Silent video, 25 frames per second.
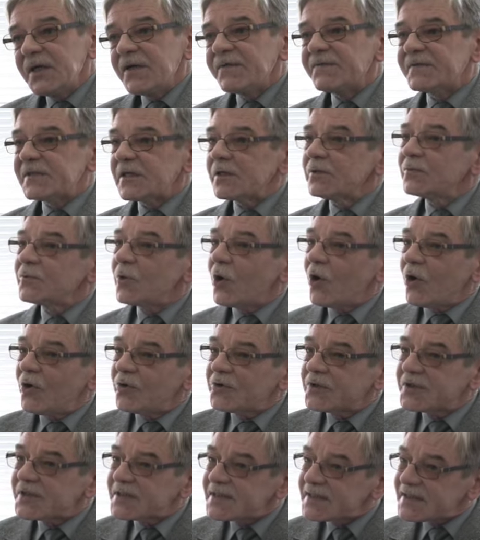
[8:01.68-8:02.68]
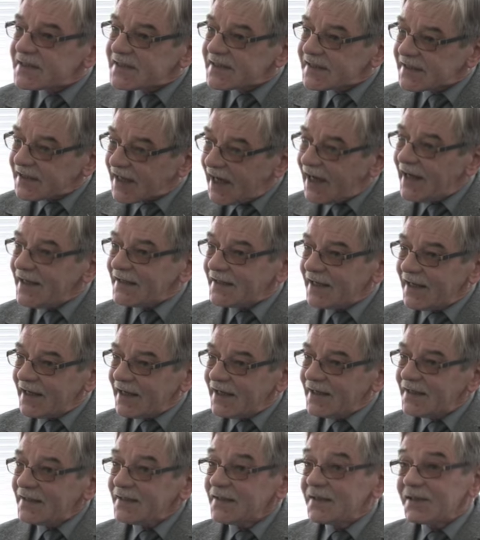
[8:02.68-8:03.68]
w celu
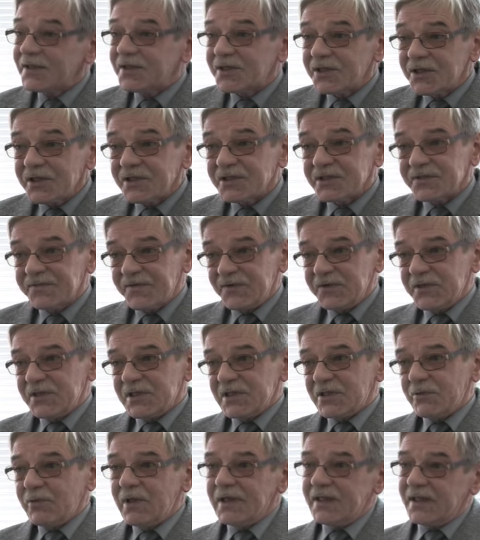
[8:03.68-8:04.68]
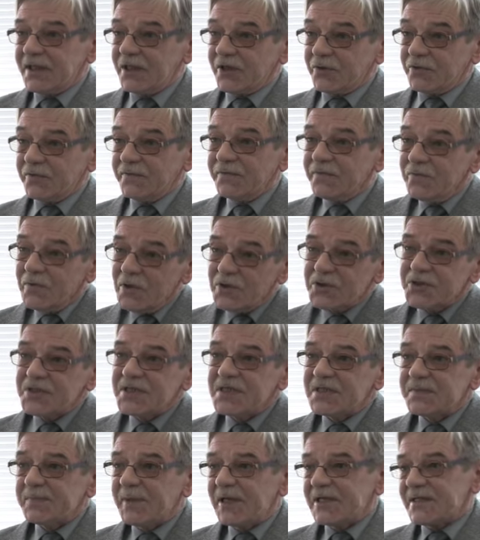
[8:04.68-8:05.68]
odzyskania tych swoich składników,
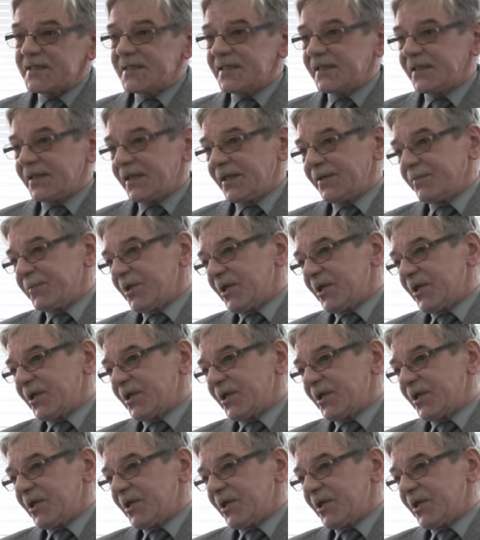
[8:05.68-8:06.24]
łącznie z plastikiem